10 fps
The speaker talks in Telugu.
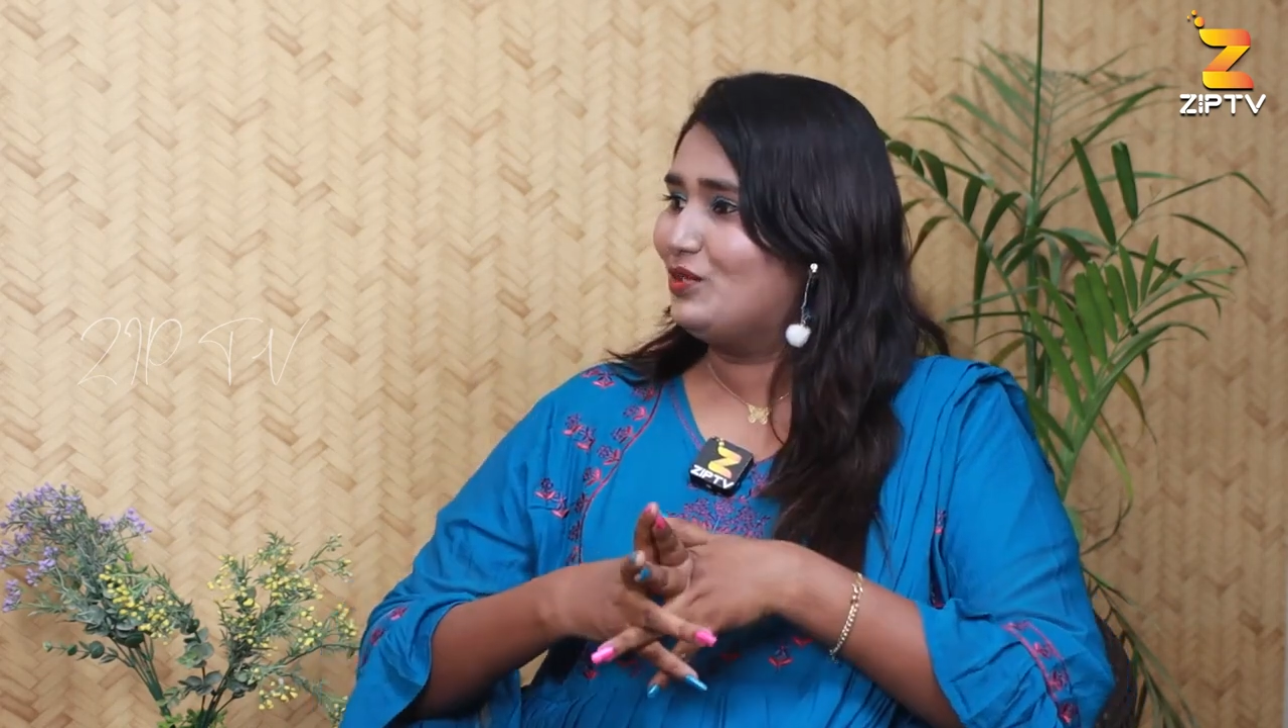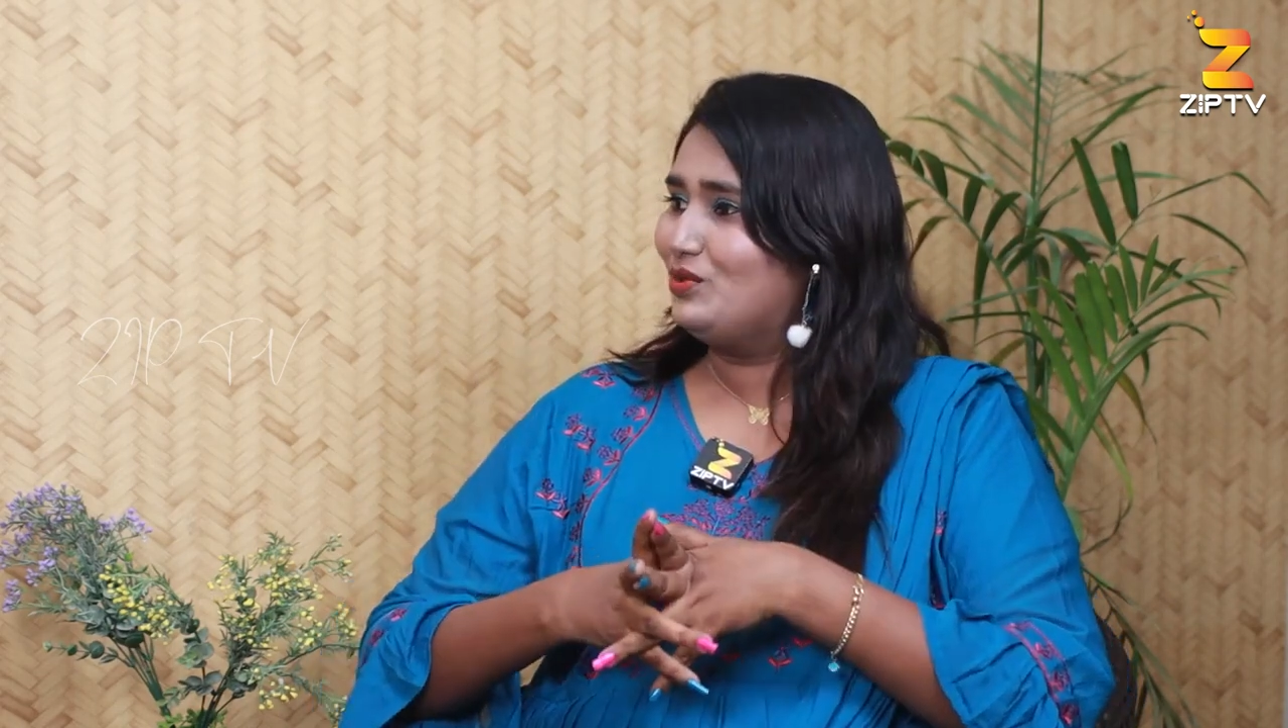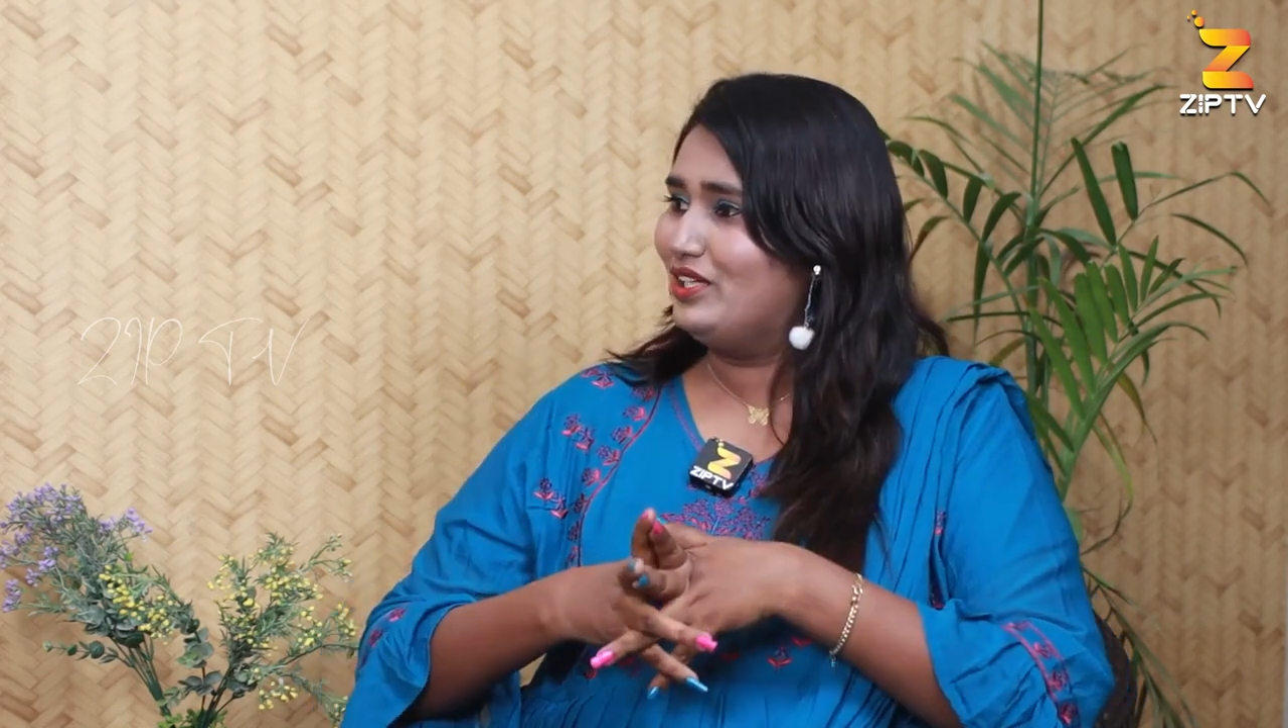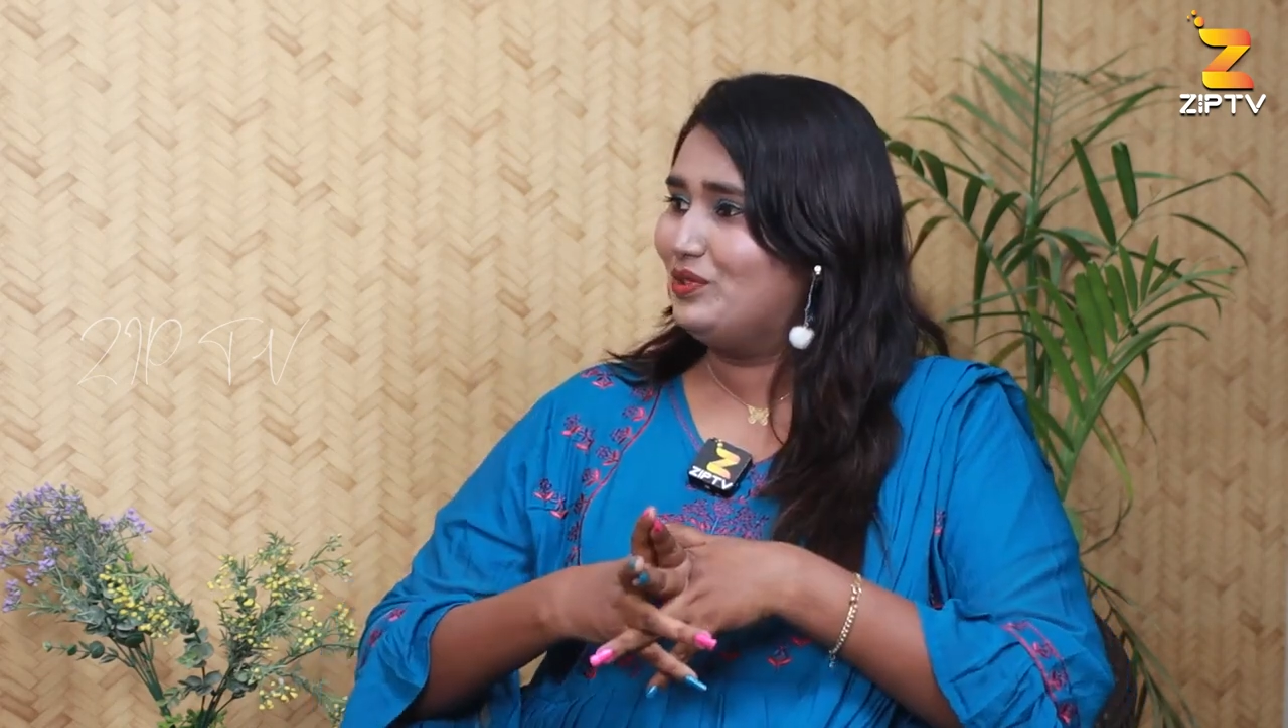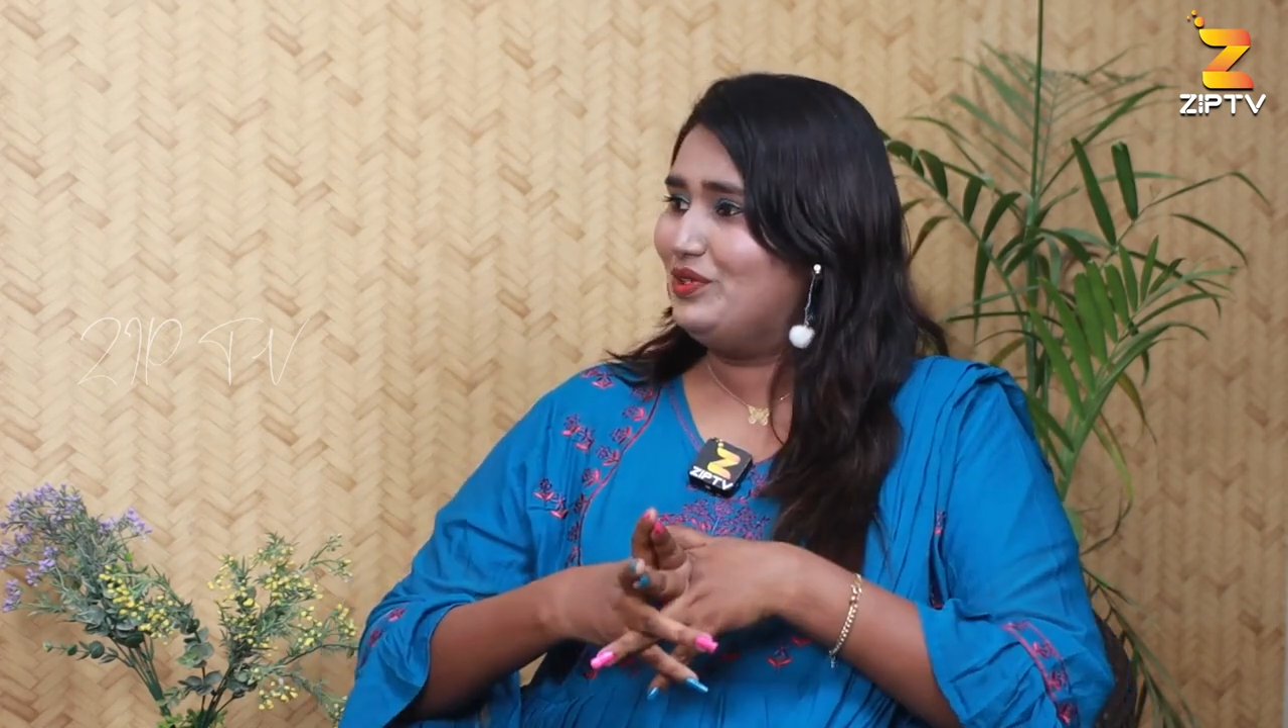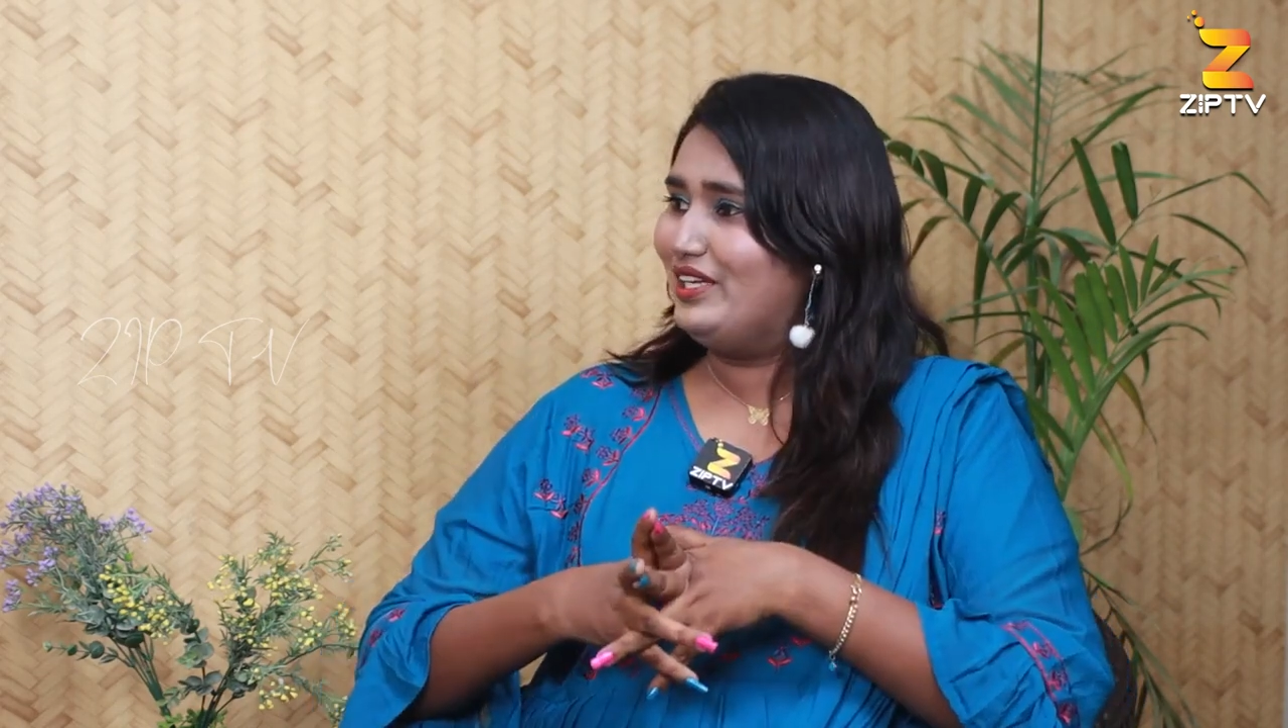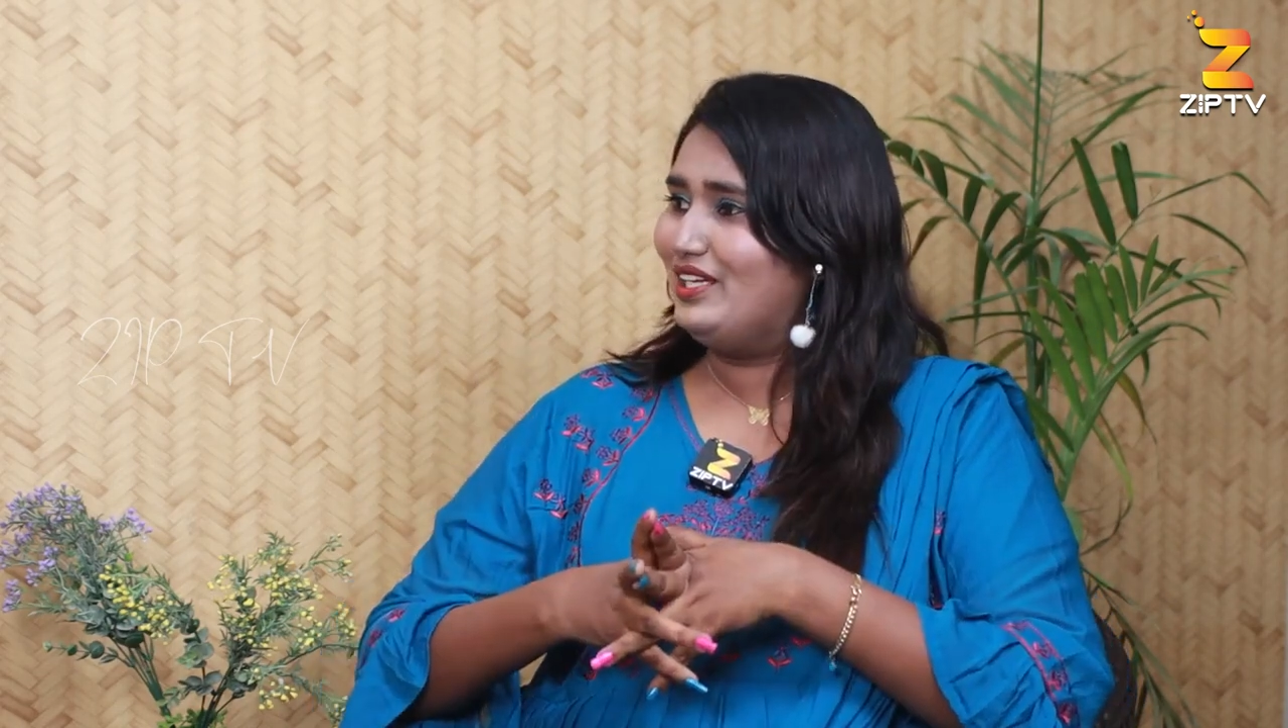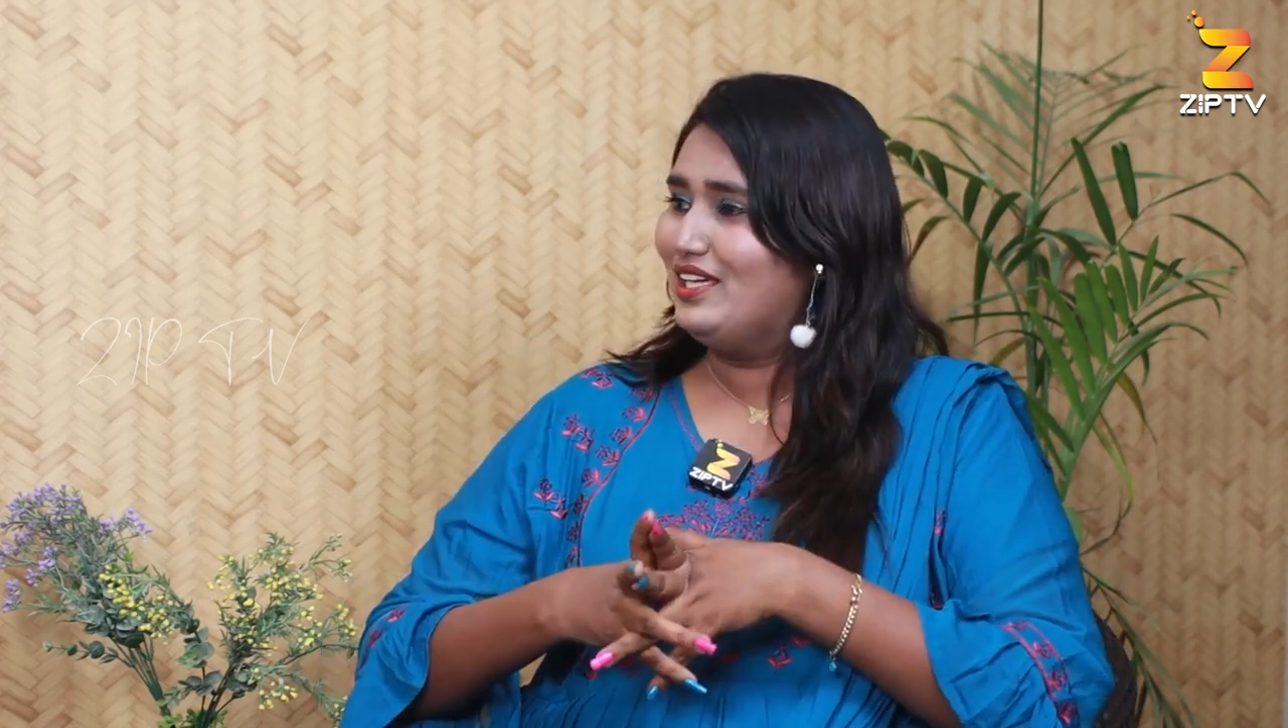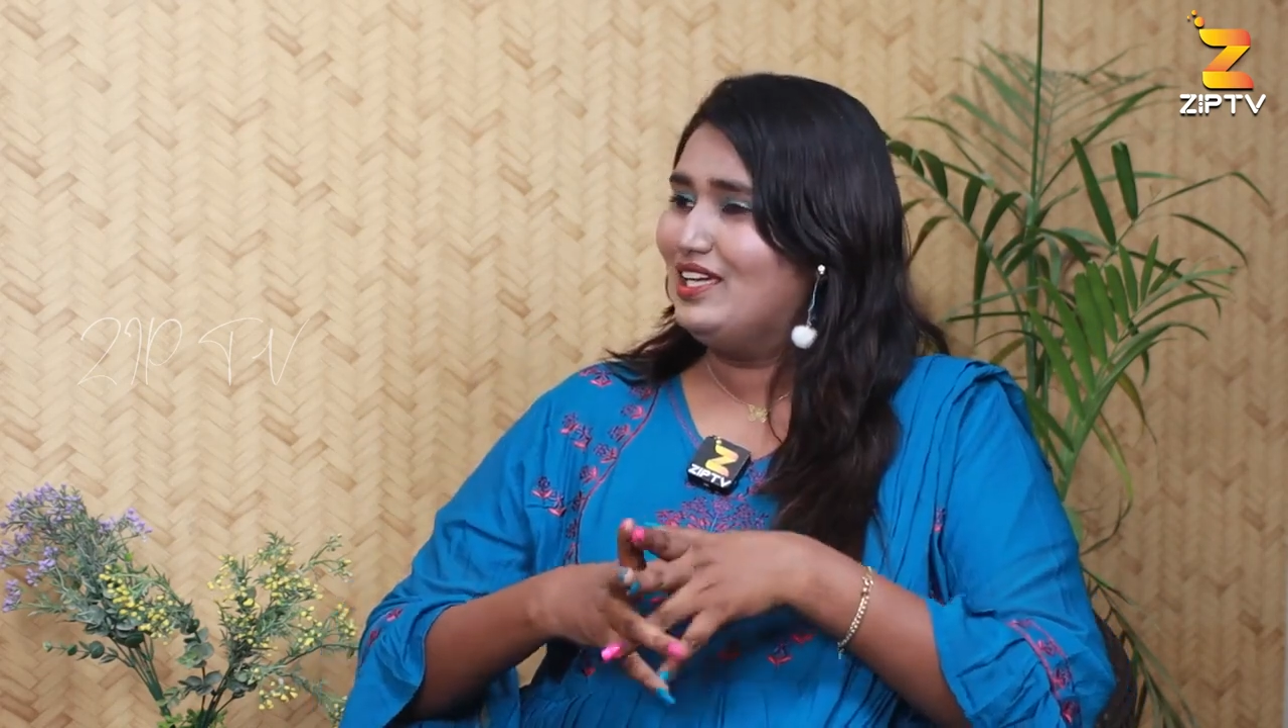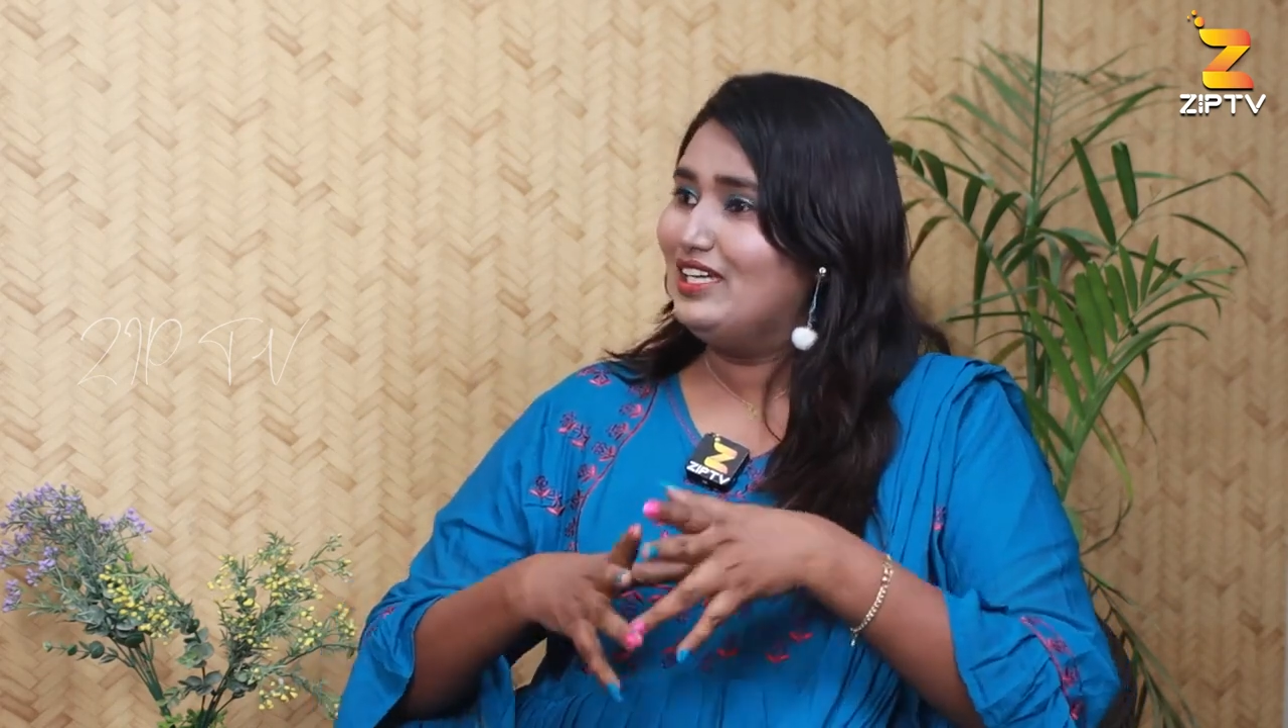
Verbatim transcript: కాకుండా ఉండి